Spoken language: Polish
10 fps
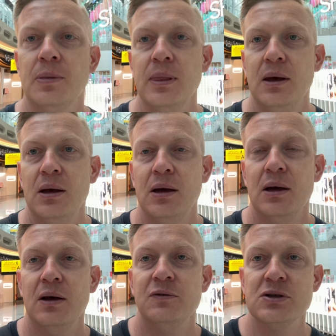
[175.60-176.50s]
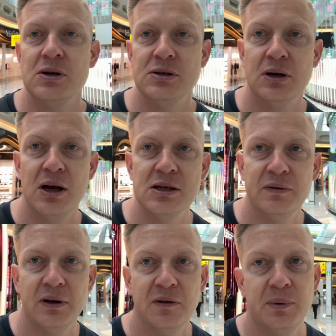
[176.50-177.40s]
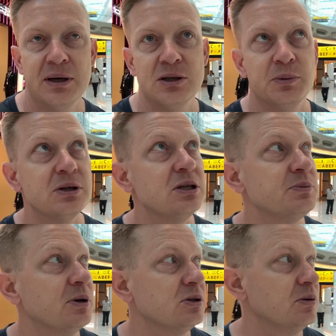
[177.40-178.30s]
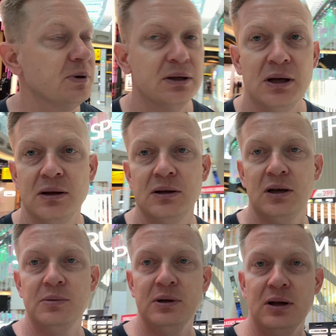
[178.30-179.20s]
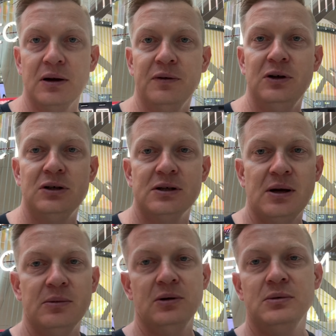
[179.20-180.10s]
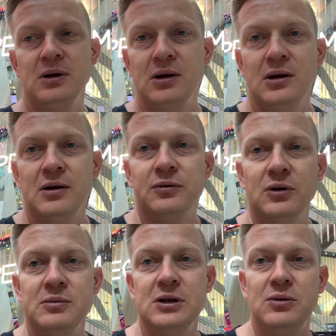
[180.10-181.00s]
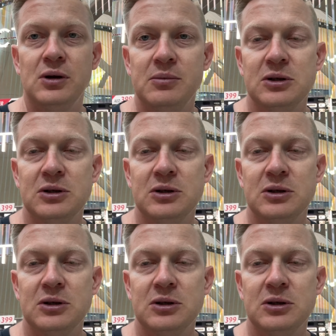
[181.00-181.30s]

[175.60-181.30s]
E, wszystko jest zorganizowane w bardzo prosty sposób. Jeden terminal, jak widzicie za mną, w którym znajdujemy